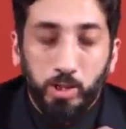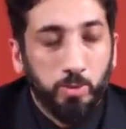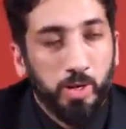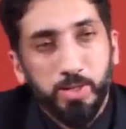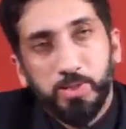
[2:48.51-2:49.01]

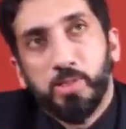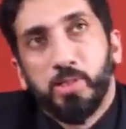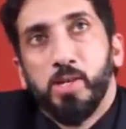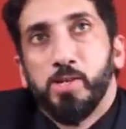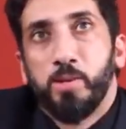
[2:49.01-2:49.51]
সমগ্র
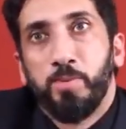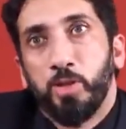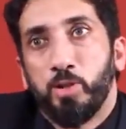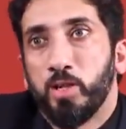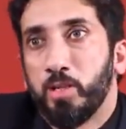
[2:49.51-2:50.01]
কোরআনে
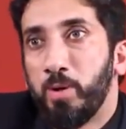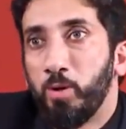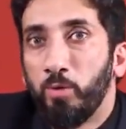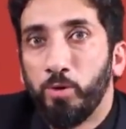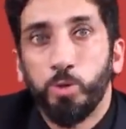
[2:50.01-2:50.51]
তাকুয়ার কথা
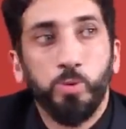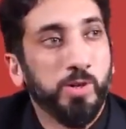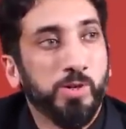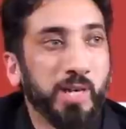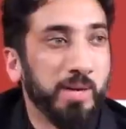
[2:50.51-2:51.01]
বলা হয়েছে
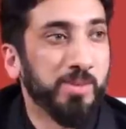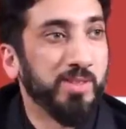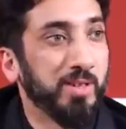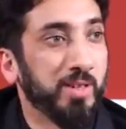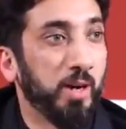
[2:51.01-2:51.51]
প্রায়
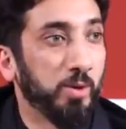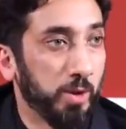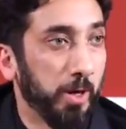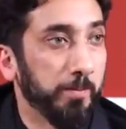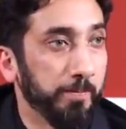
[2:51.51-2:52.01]
দুইশো বারের
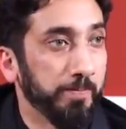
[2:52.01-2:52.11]
বেশি